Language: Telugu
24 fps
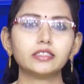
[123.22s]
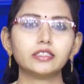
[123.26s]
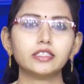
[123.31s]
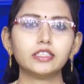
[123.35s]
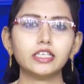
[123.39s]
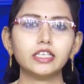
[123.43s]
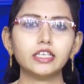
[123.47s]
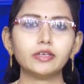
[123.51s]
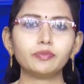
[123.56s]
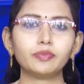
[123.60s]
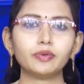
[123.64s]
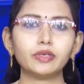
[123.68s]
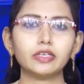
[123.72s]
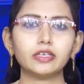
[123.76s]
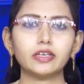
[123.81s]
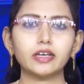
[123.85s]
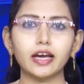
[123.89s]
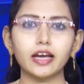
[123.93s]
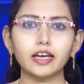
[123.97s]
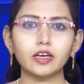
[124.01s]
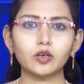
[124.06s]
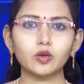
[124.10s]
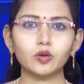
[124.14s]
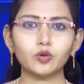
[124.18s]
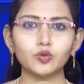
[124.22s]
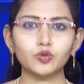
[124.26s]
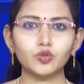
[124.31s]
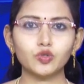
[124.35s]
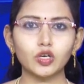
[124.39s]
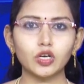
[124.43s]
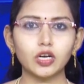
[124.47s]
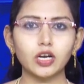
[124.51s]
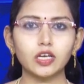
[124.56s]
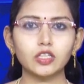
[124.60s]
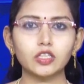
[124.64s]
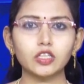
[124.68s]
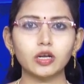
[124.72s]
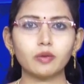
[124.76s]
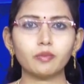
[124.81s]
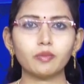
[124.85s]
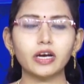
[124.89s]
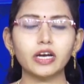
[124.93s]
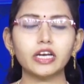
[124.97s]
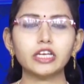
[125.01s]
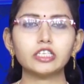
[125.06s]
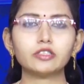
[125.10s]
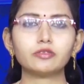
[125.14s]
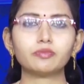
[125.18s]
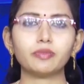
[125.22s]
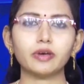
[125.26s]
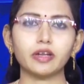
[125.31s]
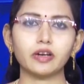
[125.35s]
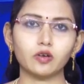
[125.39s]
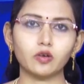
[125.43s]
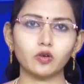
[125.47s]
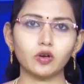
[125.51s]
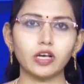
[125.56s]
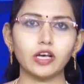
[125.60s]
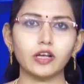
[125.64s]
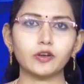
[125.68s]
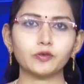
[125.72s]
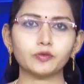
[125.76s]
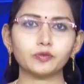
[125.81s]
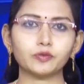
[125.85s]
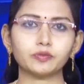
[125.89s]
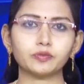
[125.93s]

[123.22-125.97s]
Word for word: టీడీపీ నాయకులు జొన్నాదుల మహేష్ పేర్కొన్నారు